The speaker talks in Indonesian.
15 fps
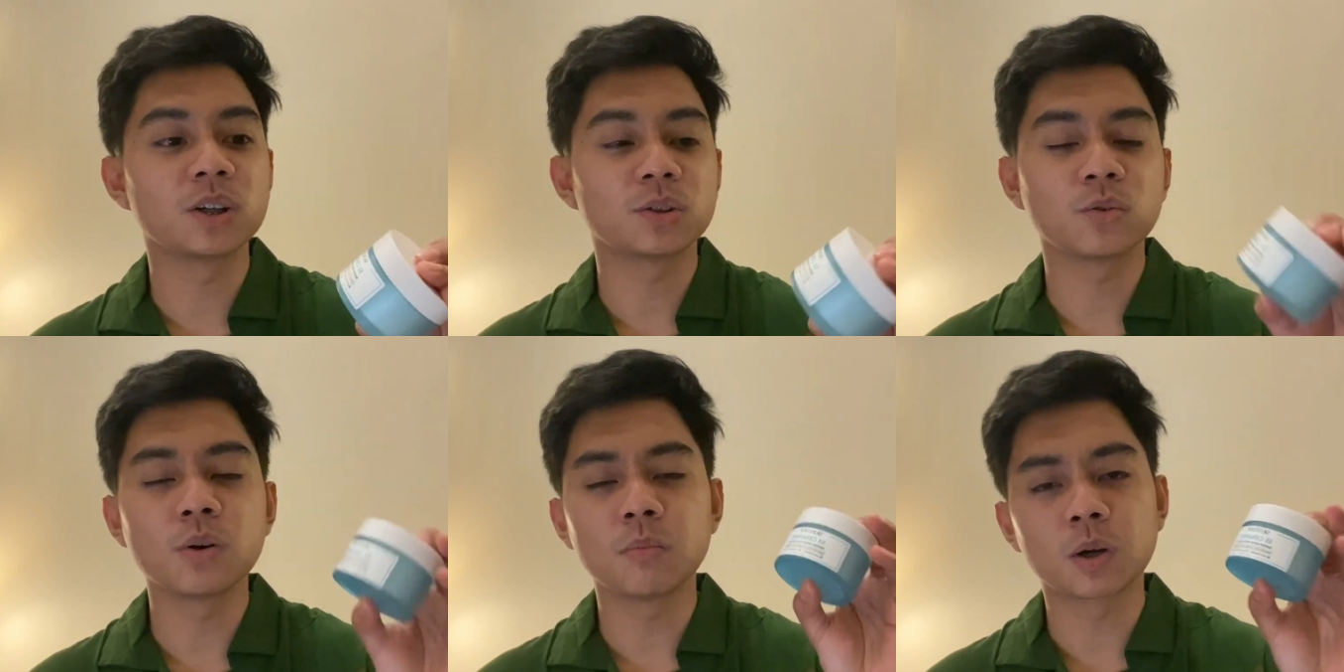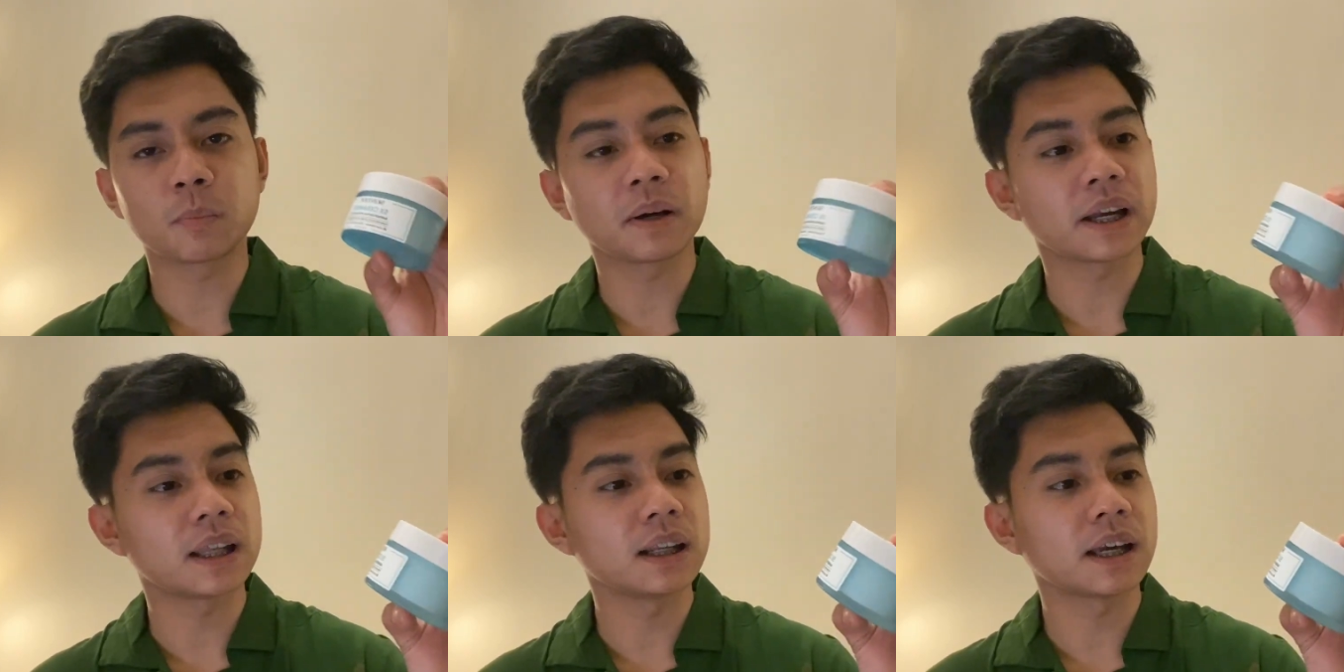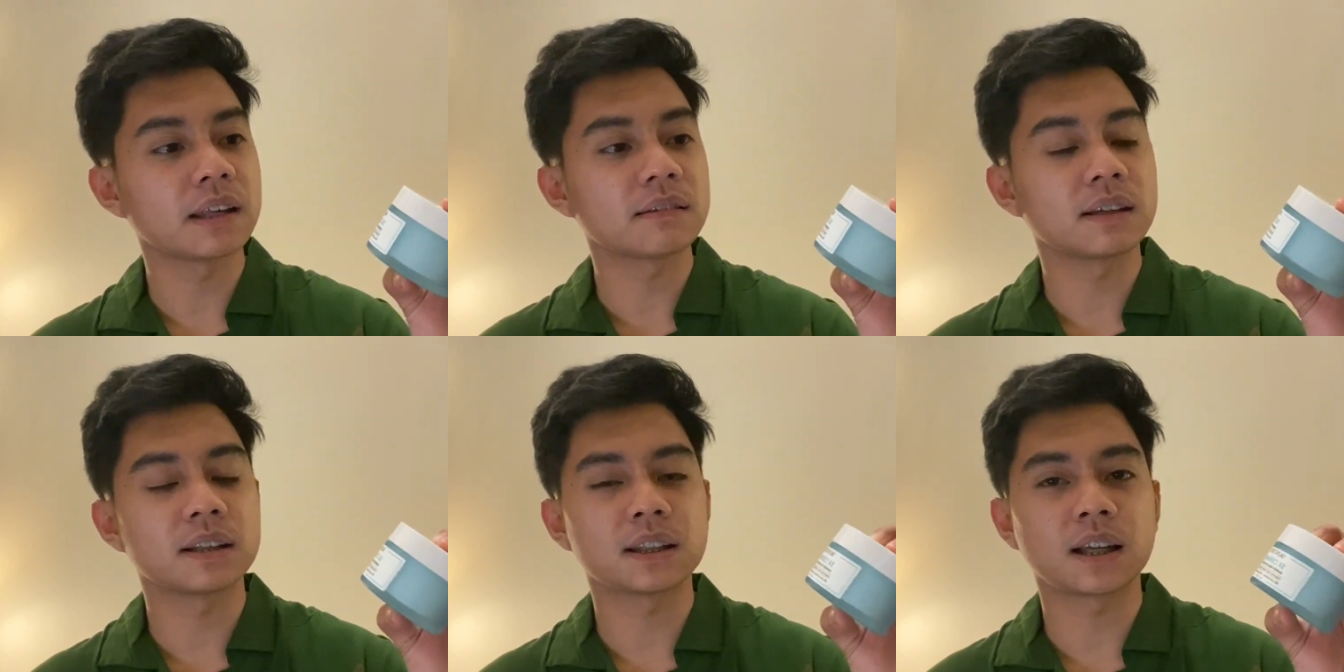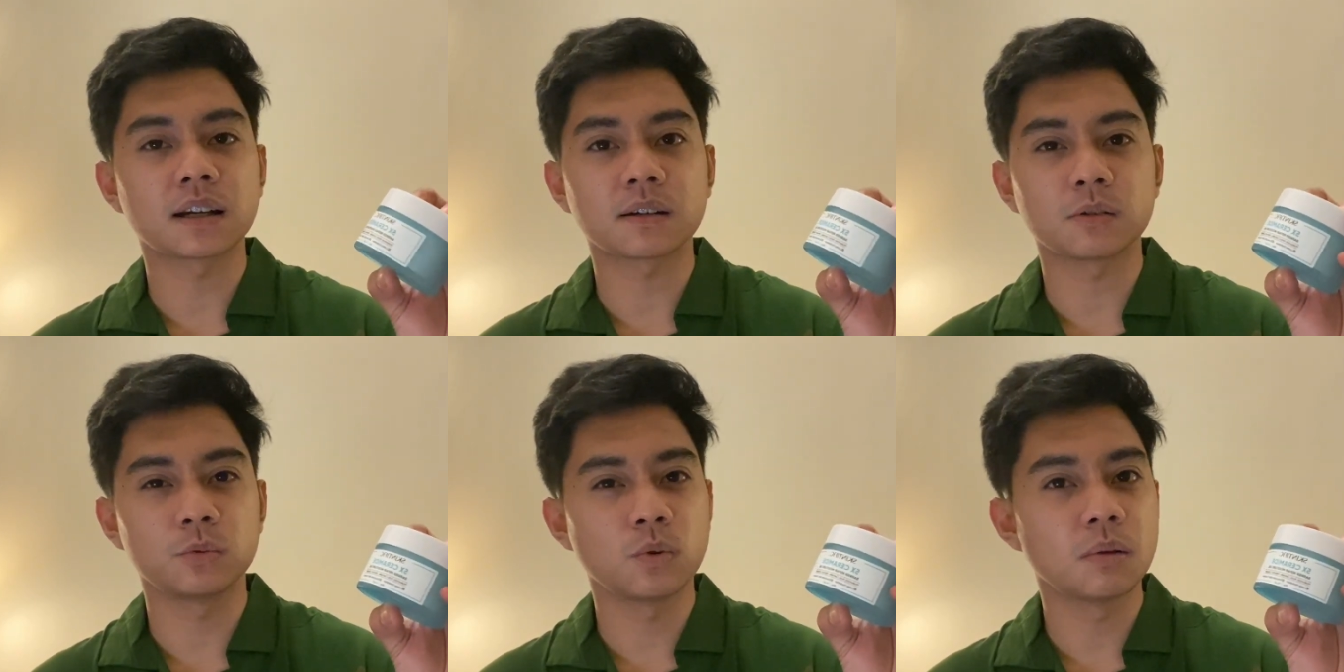gitu gue baru pakai ini kayak
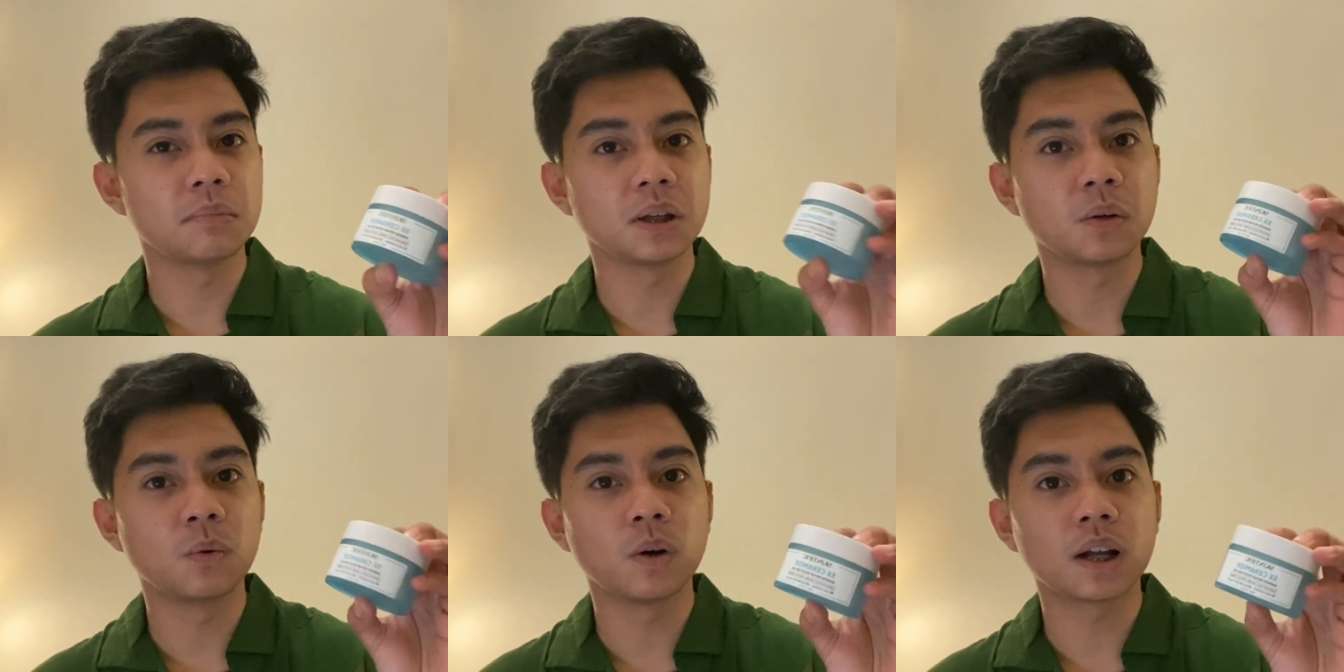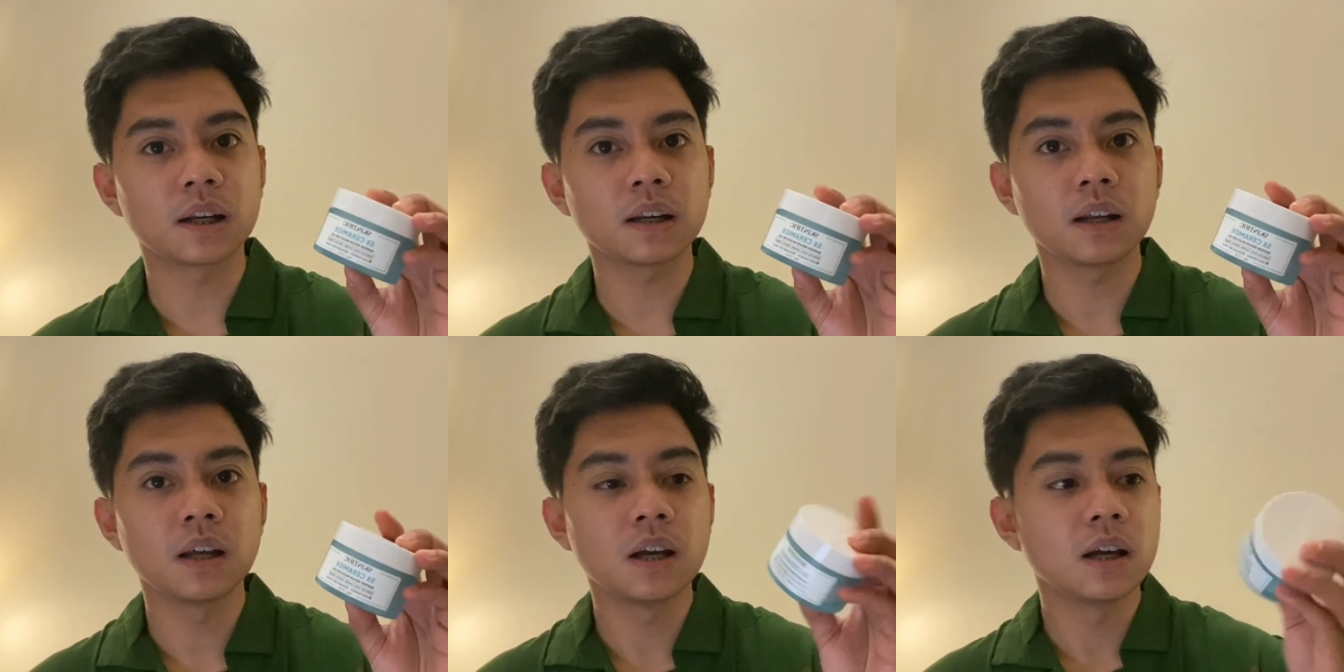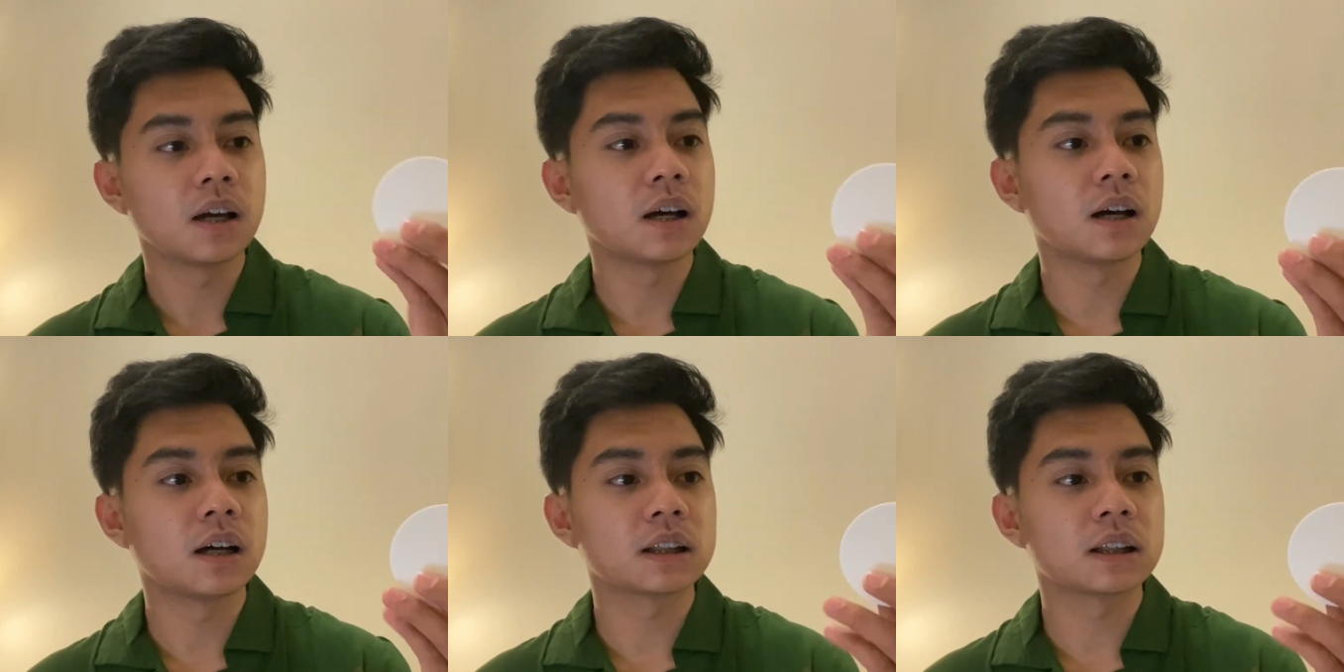sekitar dua mingguan uh,